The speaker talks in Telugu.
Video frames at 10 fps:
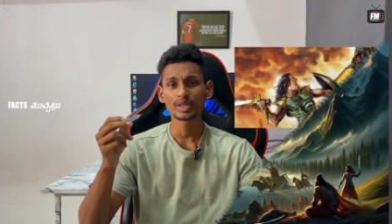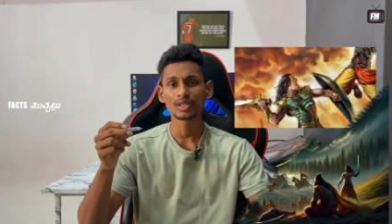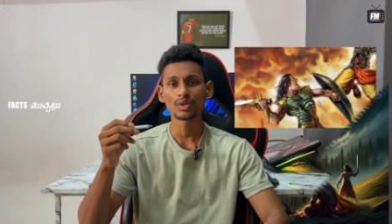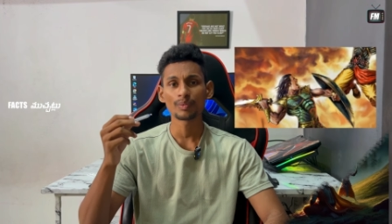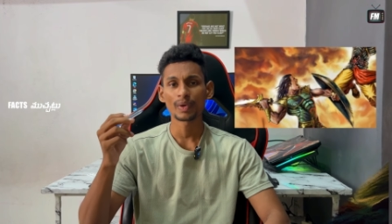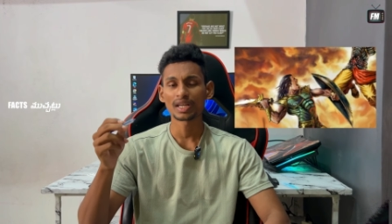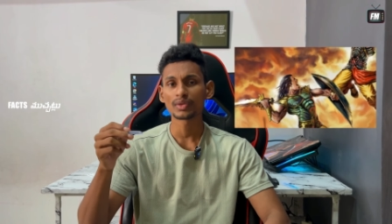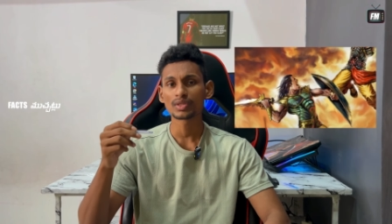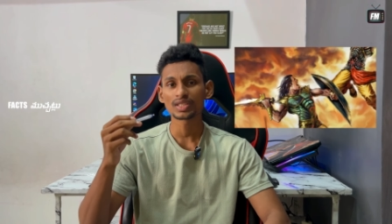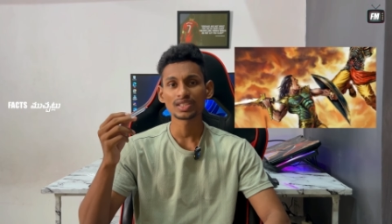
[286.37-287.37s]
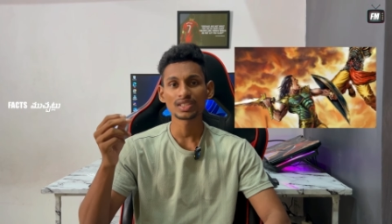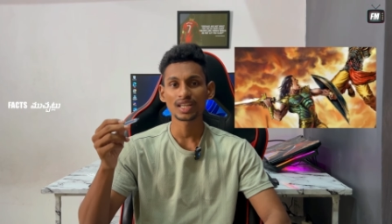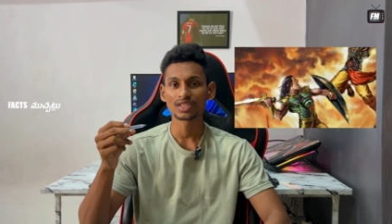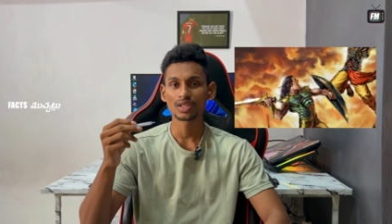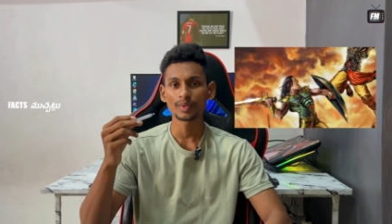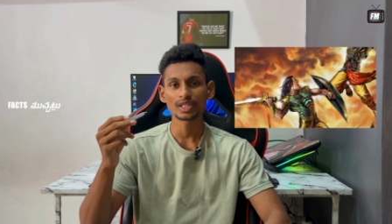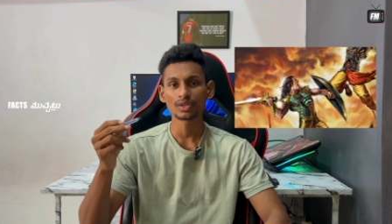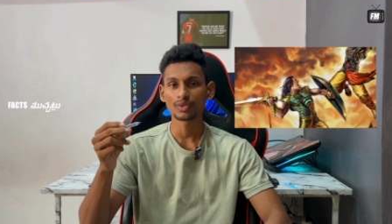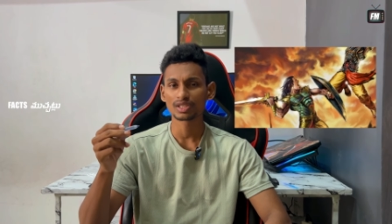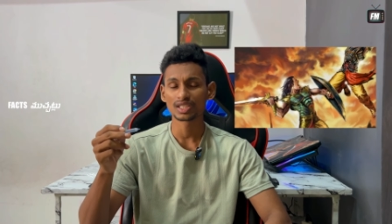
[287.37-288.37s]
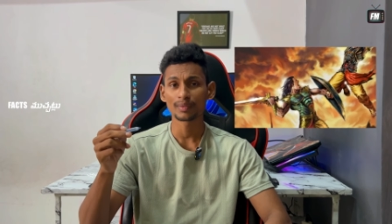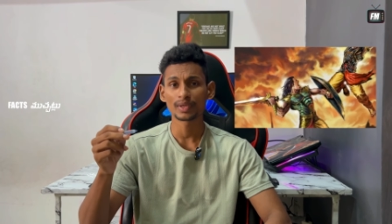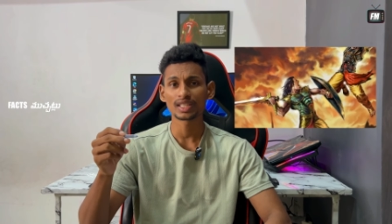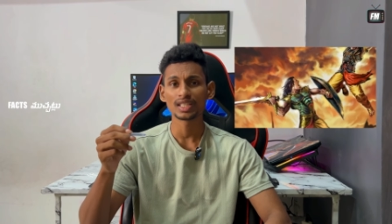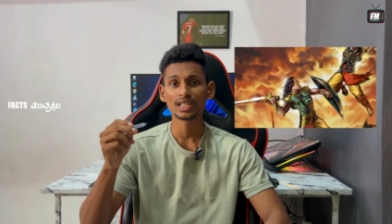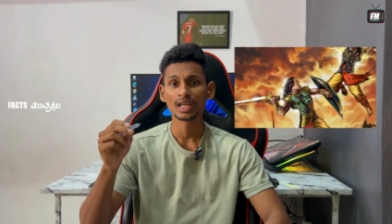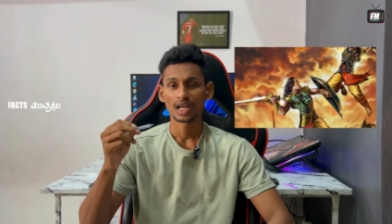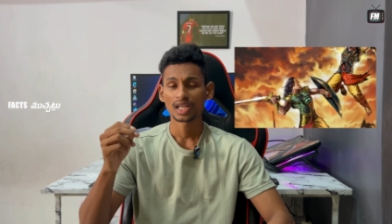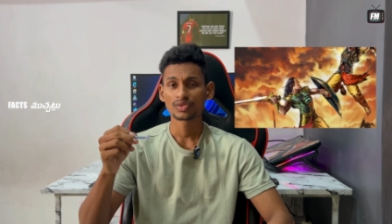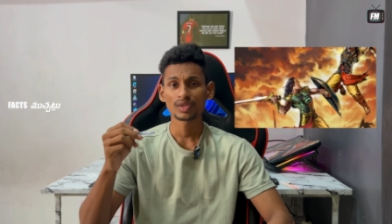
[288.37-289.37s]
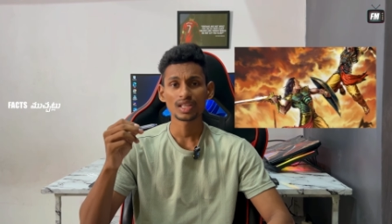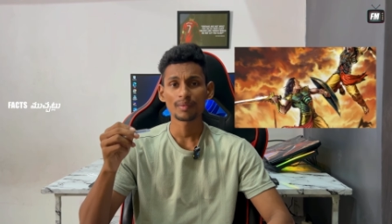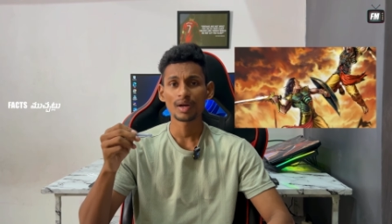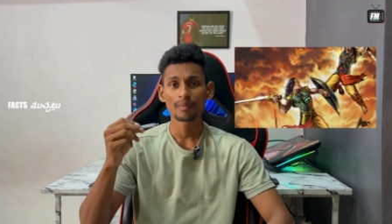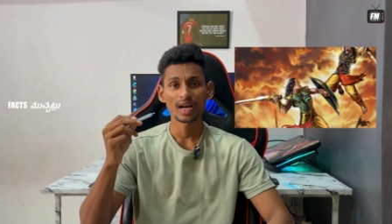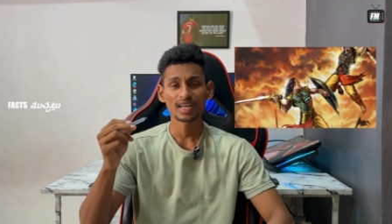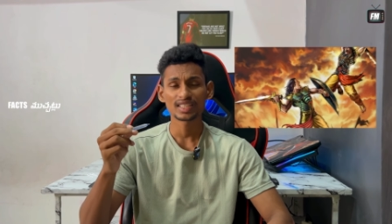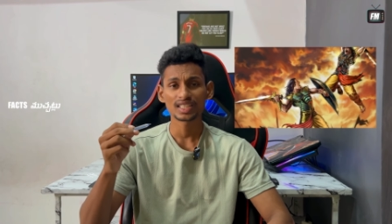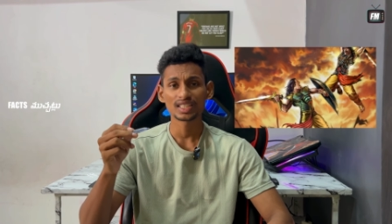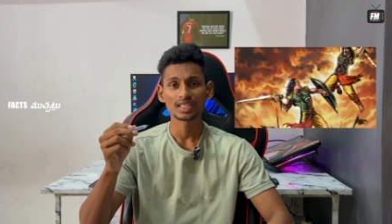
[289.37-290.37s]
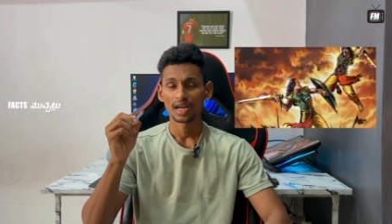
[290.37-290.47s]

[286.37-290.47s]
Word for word: మీదకు పాండవుల సైన్యం కత్తులు పట్టుకుని వచ్చినప్పటికీ అశ్వత్థామ మహారథి